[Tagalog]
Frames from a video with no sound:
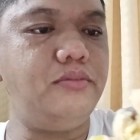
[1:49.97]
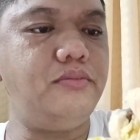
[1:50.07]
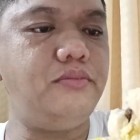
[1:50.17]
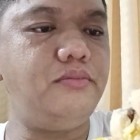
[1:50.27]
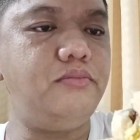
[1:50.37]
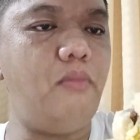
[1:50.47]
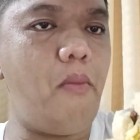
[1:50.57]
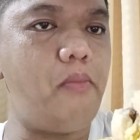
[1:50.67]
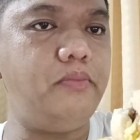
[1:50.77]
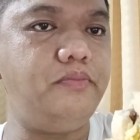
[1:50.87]
Kada kagat
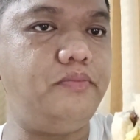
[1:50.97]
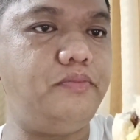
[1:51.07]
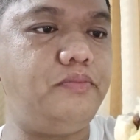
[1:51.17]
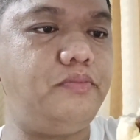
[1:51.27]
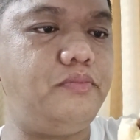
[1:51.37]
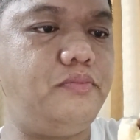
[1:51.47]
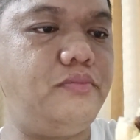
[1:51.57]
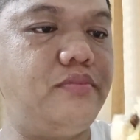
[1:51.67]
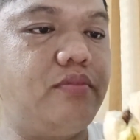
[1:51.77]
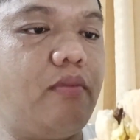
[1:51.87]
mo, lahat
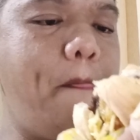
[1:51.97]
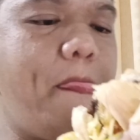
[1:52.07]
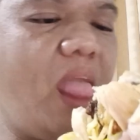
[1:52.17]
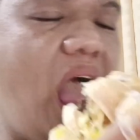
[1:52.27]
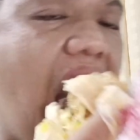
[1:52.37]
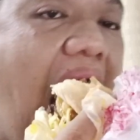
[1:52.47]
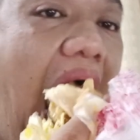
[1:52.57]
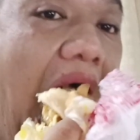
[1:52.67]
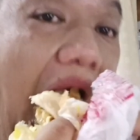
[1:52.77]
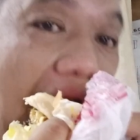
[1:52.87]
sama-sama yung
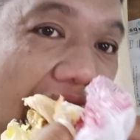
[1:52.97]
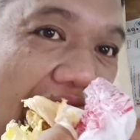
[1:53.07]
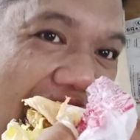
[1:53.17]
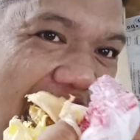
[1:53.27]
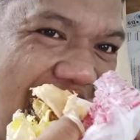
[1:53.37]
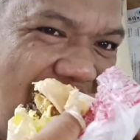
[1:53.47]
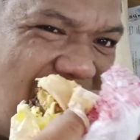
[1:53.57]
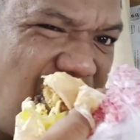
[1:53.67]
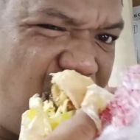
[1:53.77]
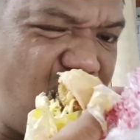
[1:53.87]
keso, itlog, tsaka
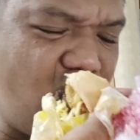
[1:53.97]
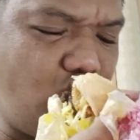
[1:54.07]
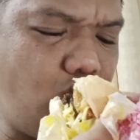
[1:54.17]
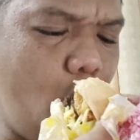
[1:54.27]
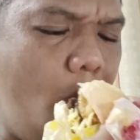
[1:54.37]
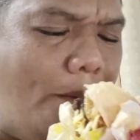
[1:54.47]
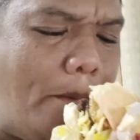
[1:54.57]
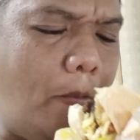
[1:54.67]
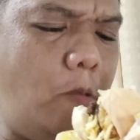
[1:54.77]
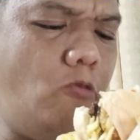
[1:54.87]
yung piniritong
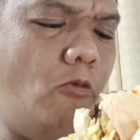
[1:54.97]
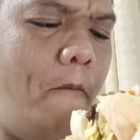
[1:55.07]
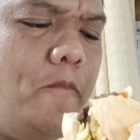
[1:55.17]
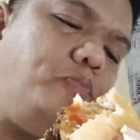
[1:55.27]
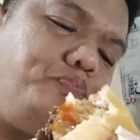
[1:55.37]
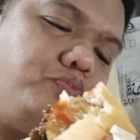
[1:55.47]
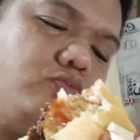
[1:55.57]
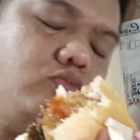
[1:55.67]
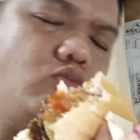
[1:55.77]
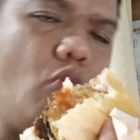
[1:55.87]
baka. Wala na
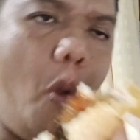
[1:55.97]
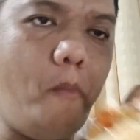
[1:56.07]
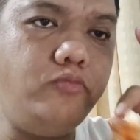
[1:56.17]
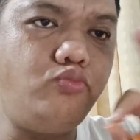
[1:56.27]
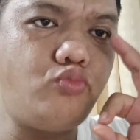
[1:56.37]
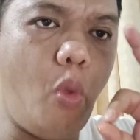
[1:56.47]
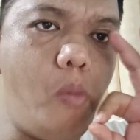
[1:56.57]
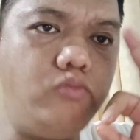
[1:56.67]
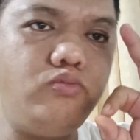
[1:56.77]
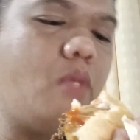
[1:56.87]
naman tayong masabi
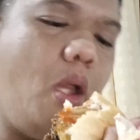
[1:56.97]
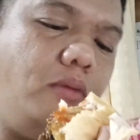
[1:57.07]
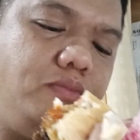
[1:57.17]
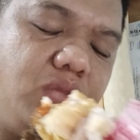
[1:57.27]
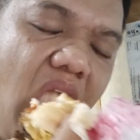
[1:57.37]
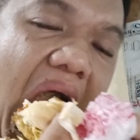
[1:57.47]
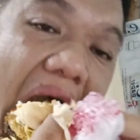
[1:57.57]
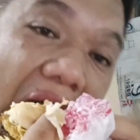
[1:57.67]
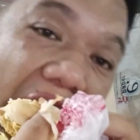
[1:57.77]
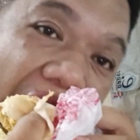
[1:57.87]
kundi talaga namang
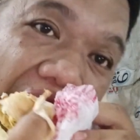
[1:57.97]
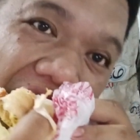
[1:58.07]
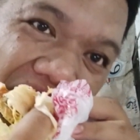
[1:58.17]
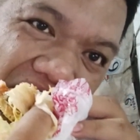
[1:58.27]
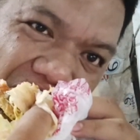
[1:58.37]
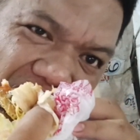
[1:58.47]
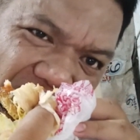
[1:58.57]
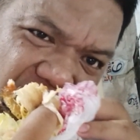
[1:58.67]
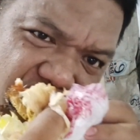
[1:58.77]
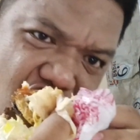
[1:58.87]
aana, ee
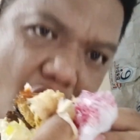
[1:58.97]
pa.